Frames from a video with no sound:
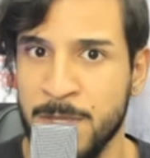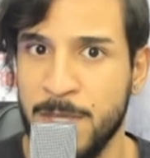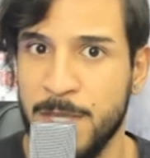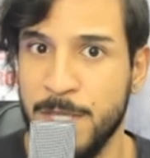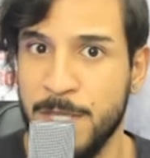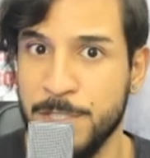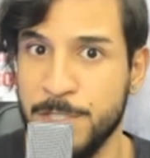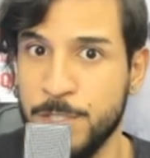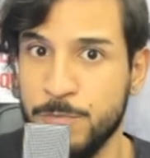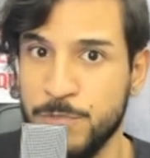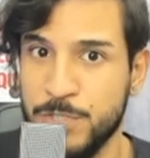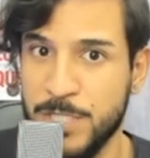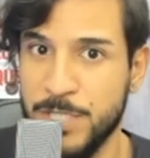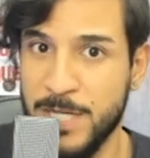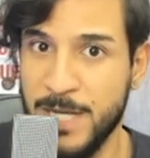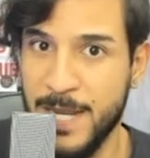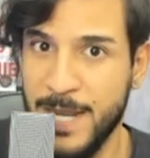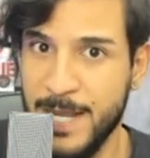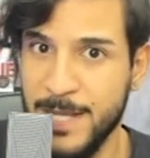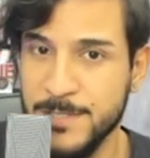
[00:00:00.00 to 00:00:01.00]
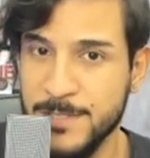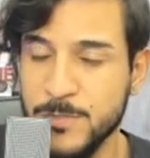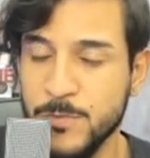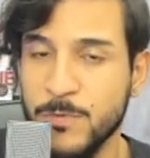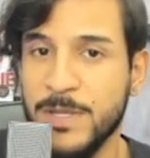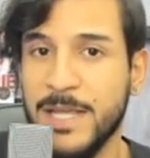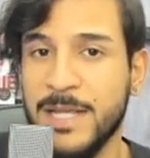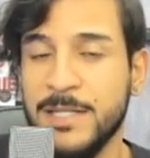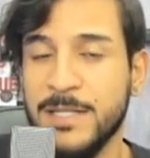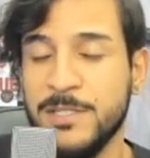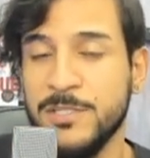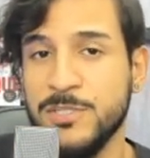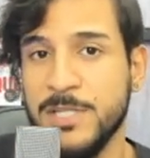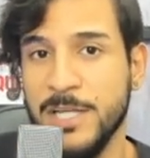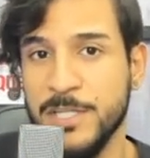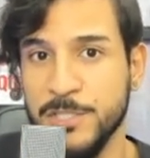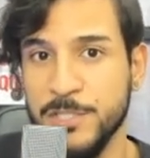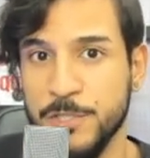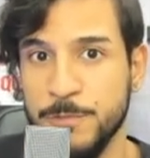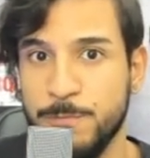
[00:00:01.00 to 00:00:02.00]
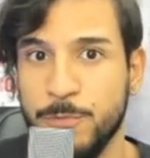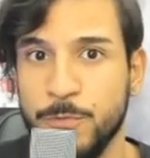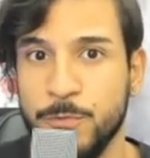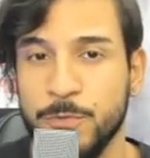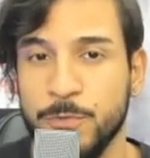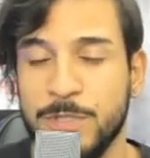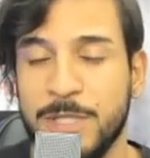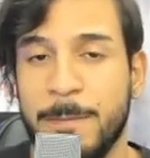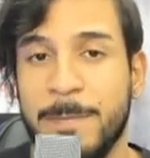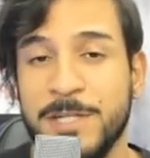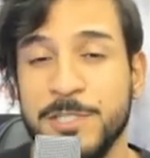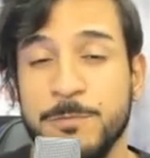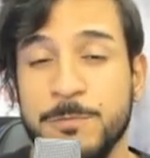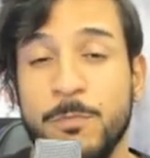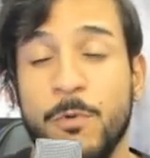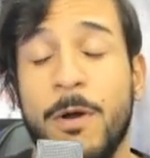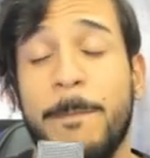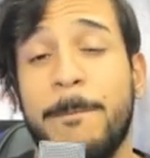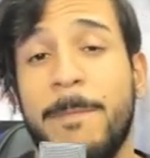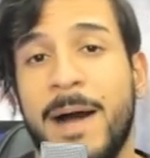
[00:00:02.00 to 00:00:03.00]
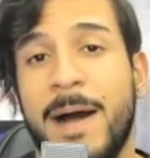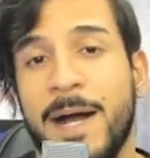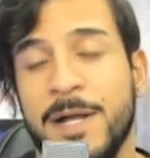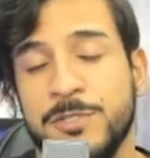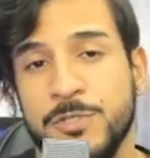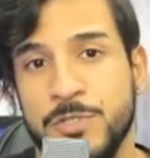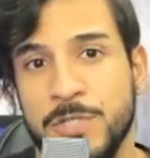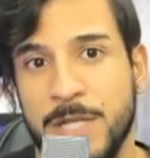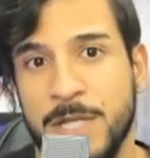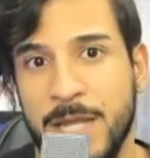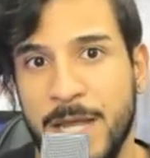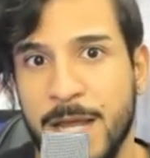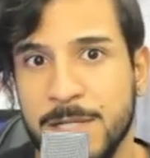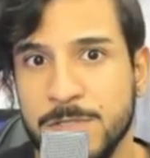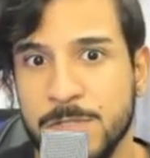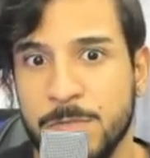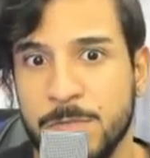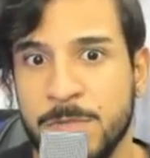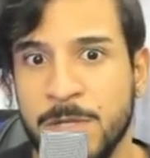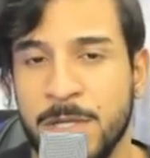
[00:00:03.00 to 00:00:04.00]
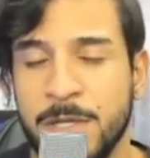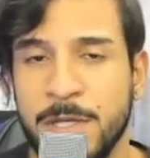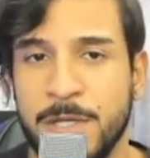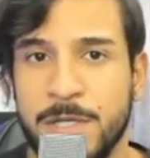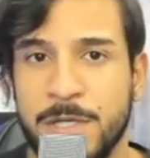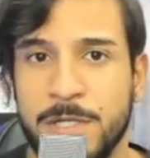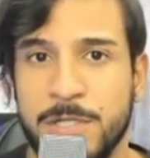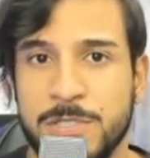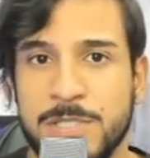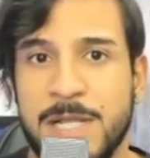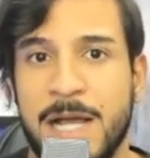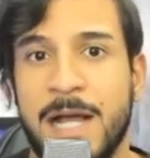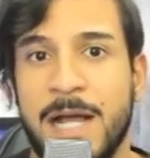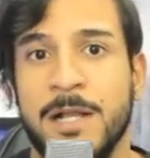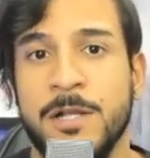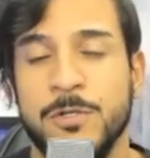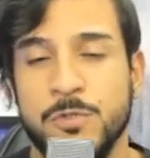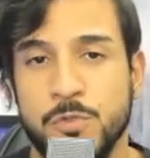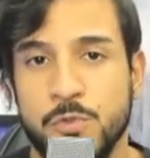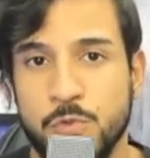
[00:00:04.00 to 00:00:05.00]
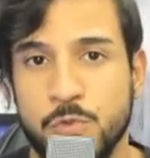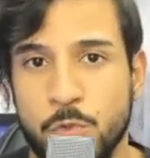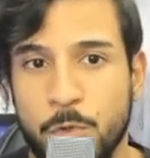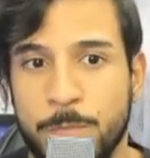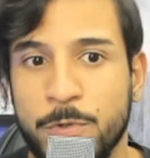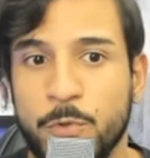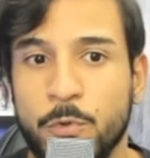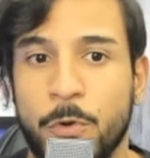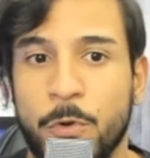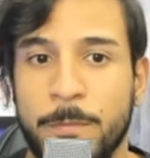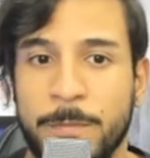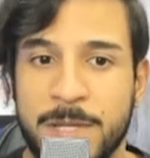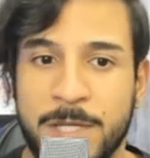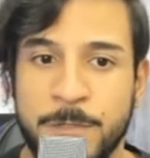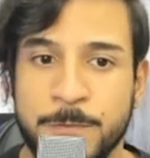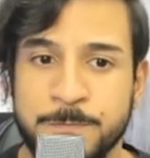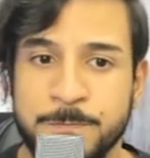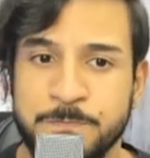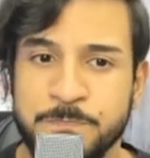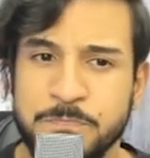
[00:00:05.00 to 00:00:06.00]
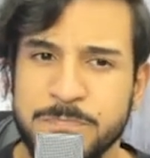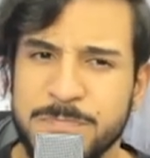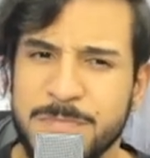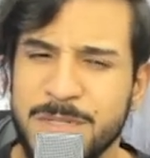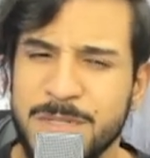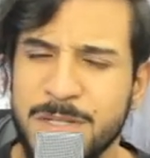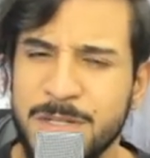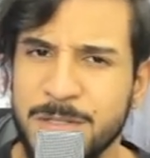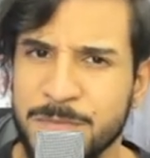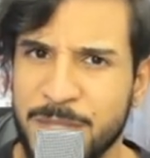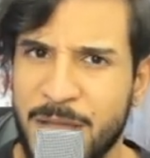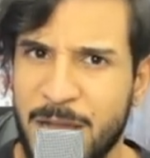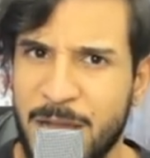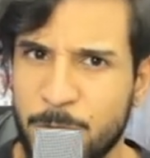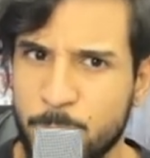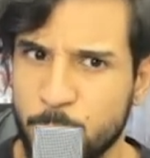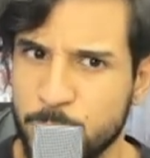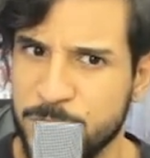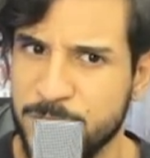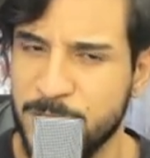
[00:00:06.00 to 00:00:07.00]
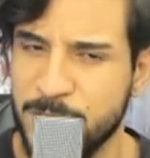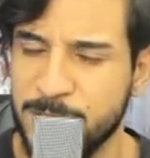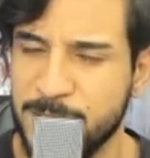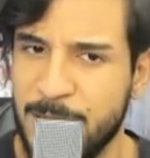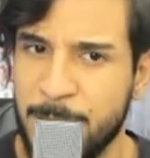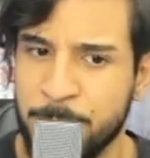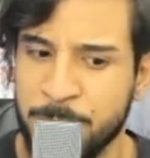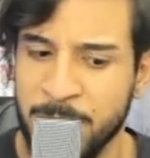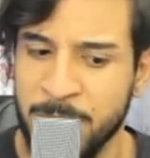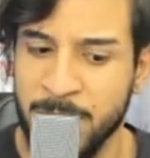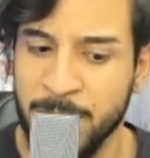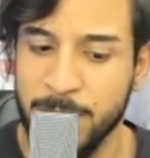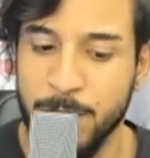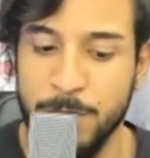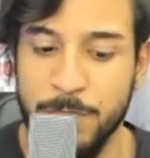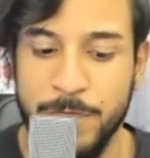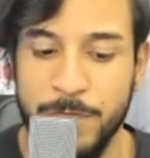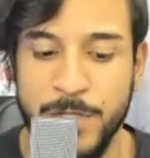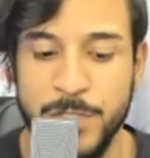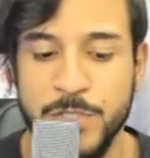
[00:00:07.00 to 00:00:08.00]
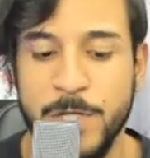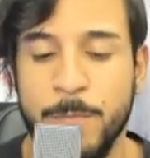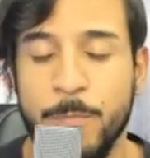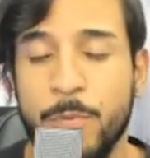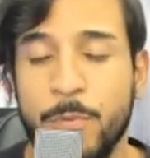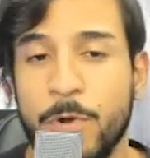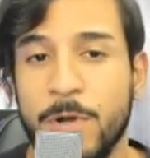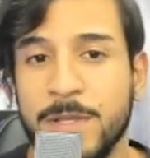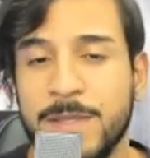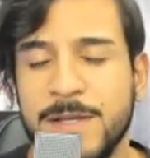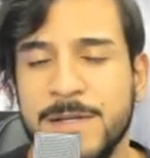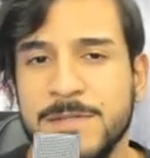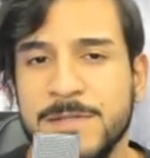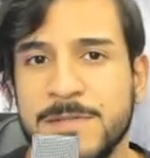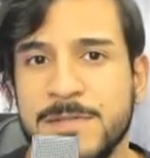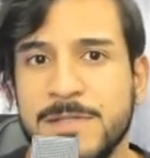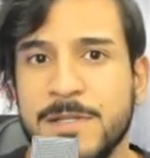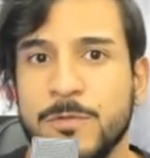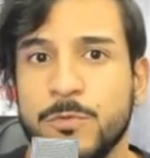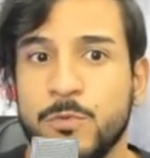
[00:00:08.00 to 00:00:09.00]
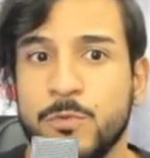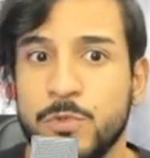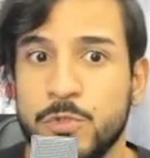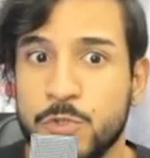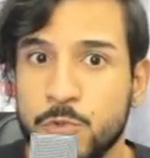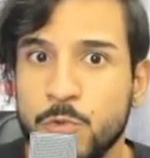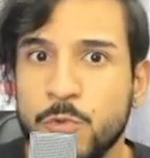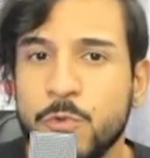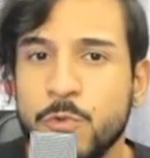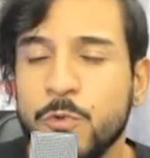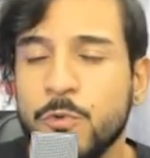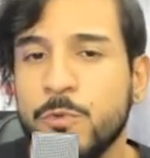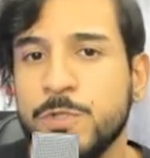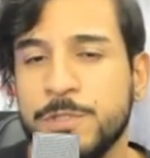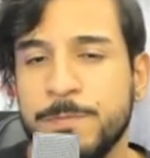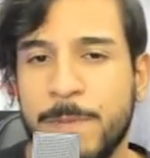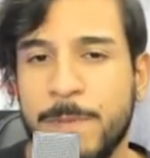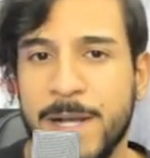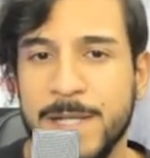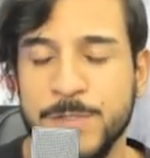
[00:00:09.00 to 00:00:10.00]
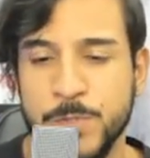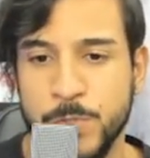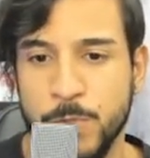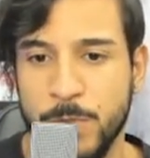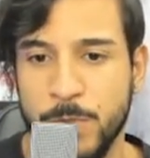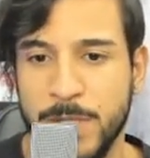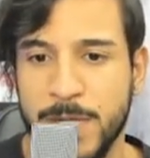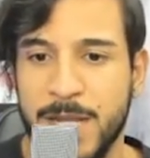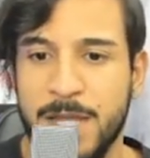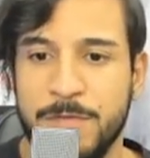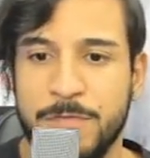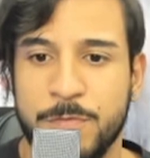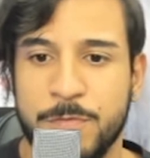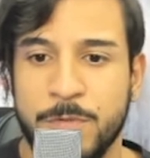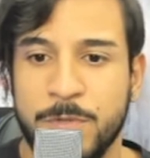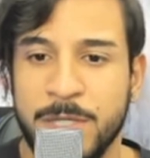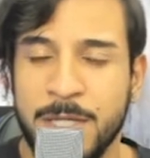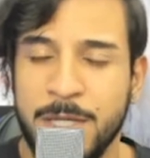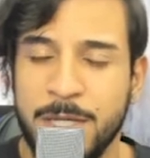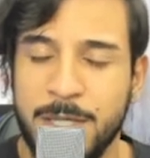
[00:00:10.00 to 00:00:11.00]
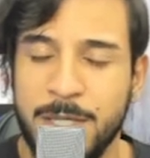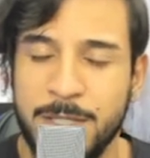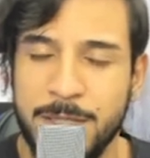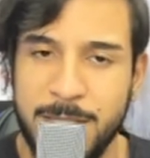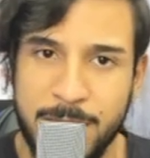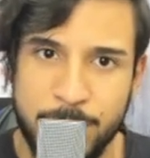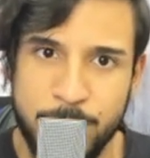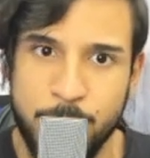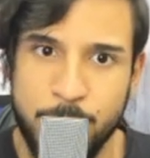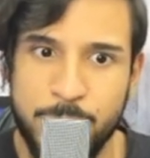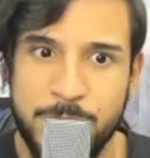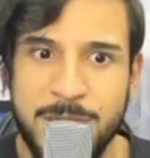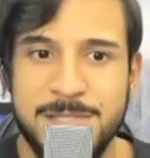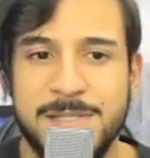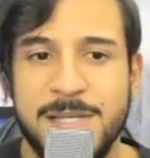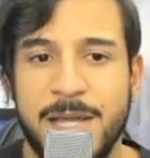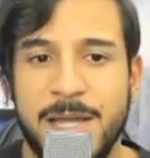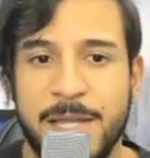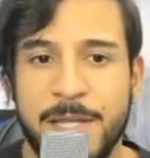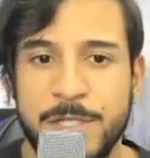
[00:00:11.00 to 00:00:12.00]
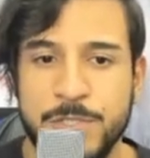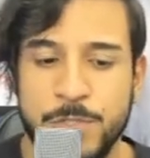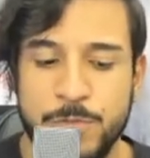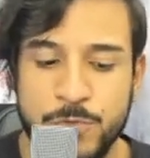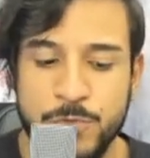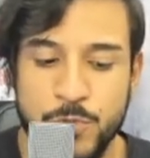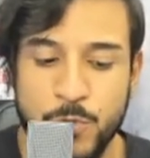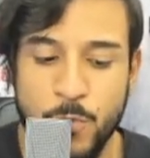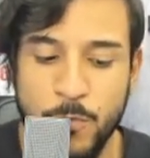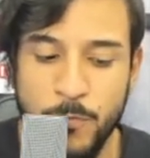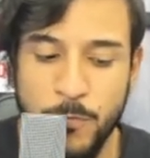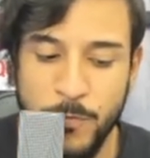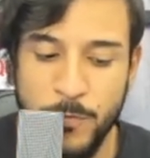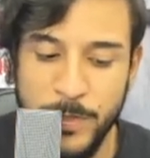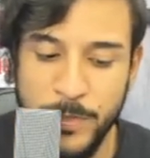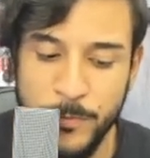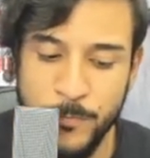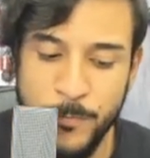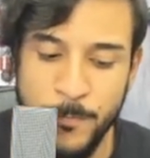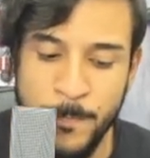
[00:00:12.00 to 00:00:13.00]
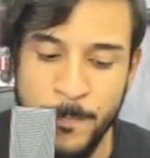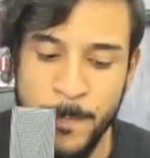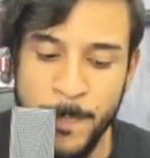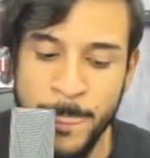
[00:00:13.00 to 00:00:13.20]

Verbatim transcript: Região de Kherson, que ainda está em disputa, mas boa parte de Kherson está sob o domínio da Rússia, tá? Então veja a importância do estudo do espaço geográfico dentro dessa região de conflito.